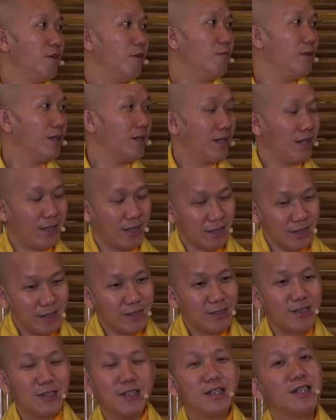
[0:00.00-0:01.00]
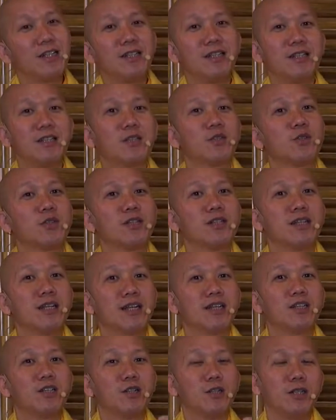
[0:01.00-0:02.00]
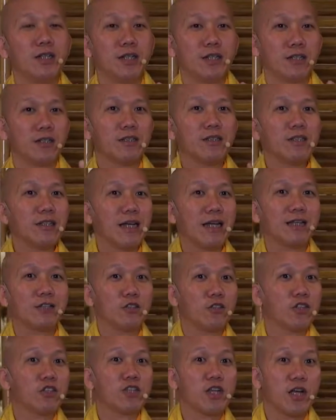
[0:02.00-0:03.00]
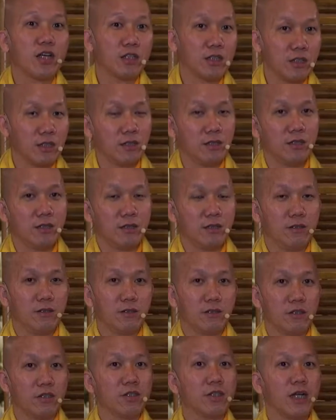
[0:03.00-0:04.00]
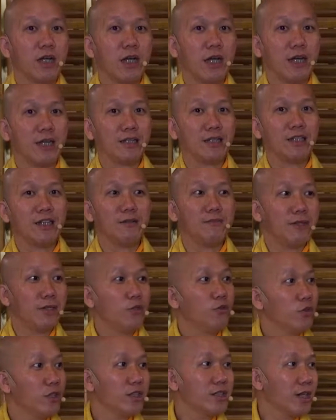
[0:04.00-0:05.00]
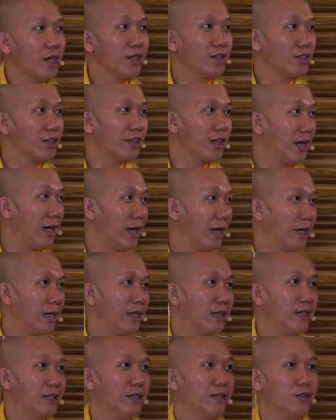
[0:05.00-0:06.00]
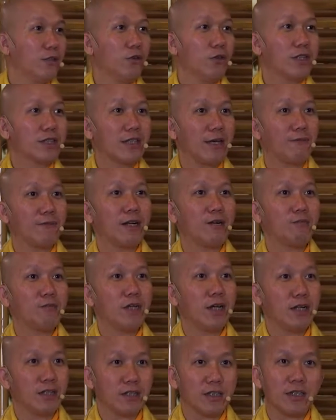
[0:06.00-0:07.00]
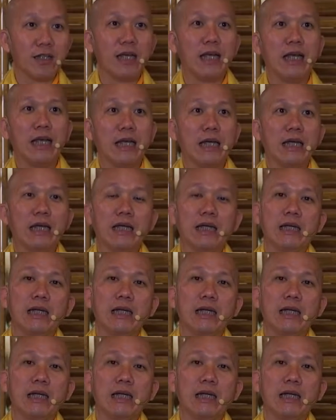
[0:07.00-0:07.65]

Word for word: mà mình khởi cái đó lên đó tức là cái đó là cái thức ăn cho sân cho sân hận tức là mình nuôi cái sân cho nó ăn nuôi cái tâm nóng giận cho nó ăn